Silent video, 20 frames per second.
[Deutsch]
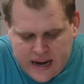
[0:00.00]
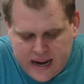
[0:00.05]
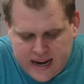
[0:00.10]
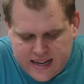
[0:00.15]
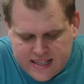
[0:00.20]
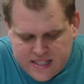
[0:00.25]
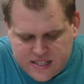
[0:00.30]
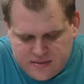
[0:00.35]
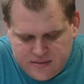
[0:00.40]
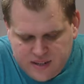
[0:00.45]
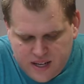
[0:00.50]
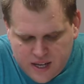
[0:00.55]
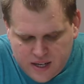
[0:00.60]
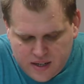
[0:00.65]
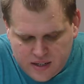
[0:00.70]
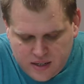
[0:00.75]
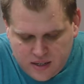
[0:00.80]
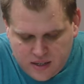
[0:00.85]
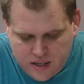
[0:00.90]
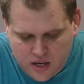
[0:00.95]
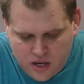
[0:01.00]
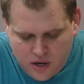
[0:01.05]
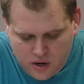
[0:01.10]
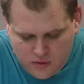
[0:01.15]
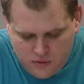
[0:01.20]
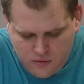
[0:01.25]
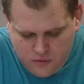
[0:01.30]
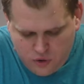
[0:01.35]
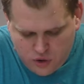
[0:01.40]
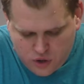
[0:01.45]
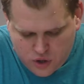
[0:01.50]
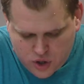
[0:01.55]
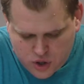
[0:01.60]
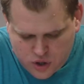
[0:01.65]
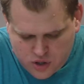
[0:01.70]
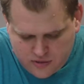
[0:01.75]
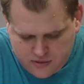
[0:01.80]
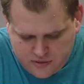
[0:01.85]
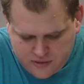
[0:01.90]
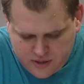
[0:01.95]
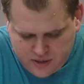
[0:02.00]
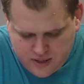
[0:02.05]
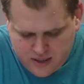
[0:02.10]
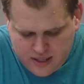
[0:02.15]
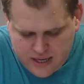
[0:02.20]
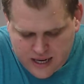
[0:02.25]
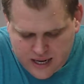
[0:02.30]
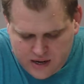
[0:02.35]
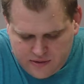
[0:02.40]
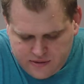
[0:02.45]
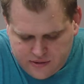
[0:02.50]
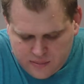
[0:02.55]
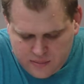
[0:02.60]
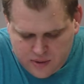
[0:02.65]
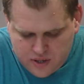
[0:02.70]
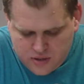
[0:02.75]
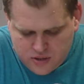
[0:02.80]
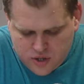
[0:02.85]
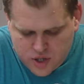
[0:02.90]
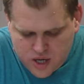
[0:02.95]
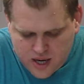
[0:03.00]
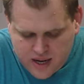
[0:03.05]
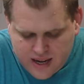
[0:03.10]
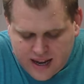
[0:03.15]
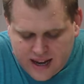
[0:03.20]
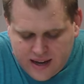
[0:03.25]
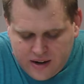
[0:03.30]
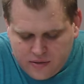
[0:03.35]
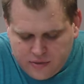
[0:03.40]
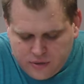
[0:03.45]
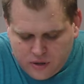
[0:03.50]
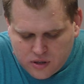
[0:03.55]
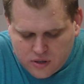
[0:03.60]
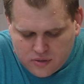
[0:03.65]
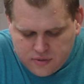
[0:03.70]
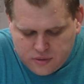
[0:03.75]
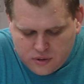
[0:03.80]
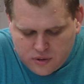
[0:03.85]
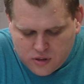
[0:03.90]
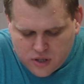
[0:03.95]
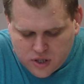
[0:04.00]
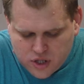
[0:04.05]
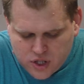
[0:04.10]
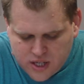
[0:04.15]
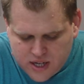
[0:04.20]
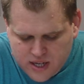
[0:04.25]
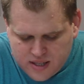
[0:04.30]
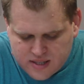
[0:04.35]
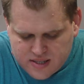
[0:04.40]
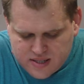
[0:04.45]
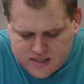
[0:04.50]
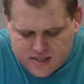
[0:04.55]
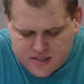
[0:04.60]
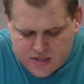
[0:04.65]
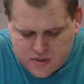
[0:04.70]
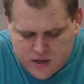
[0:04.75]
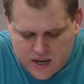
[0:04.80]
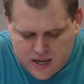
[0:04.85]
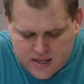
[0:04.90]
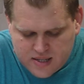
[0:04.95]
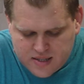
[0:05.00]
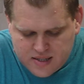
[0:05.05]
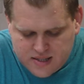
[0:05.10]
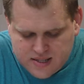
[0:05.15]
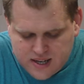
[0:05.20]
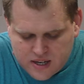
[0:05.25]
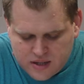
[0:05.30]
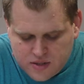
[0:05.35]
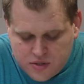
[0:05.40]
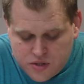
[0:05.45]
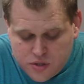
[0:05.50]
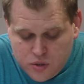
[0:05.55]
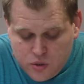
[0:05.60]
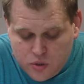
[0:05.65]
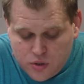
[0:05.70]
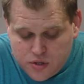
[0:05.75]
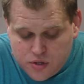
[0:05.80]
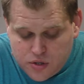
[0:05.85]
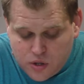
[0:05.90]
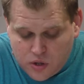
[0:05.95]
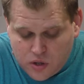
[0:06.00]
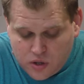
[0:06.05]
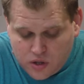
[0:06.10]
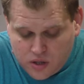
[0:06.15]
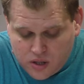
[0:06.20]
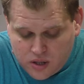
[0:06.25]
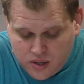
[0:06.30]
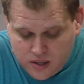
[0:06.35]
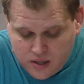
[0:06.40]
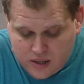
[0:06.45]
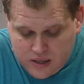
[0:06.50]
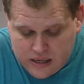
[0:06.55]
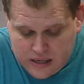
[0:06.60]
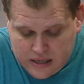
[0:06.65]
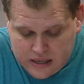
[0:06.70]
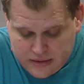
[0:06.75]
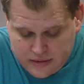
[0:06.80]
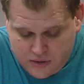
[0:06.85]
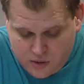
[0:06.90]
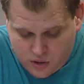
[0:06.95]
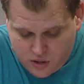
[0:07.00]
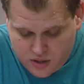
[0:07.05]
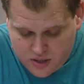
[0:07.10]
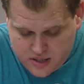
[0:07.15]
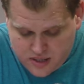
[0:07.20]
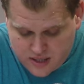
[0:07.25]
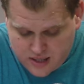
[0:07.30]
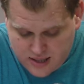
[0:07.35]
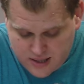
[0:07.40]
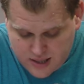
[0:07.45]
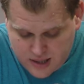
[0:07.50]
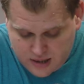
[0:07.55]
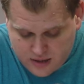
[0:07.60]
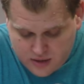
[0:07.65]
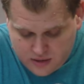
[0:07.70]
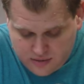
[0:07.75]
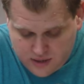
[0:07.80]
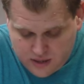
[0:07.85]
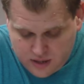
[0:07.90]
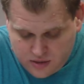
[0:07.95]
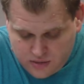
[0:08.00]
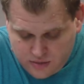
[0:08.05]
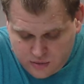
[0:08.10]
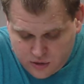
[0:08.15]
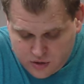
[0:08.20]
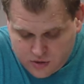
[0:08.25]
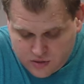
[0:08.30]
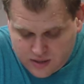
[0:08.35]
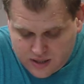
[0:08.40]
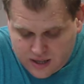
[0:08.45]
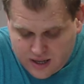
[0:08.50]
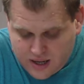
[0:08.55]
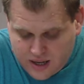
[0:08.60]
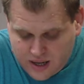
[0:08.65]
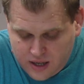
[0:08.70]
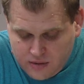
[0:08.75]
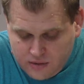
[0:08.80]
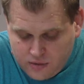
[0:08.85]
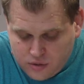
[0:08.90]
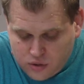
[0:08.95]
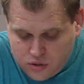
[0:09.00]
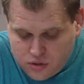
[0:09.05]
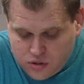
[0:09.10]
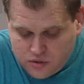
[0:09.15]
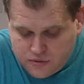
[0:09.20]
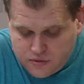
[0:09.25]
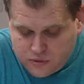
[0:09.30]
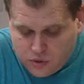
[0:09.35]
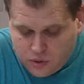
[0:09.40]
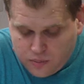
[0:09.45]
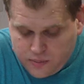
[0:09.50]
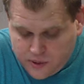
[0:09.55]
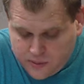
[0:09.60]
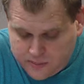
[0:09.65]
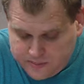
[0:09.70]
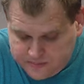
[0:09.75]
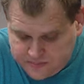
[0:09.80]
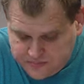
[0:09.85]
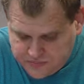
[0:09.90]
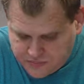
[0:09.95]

es werden Wirkstoffe in alphabetischer Reihenfolge vorgestellt. Das ist zuerst die Salicylsäure, die äußerlich angewendet wird und danach eine Wirkstoffgruppe.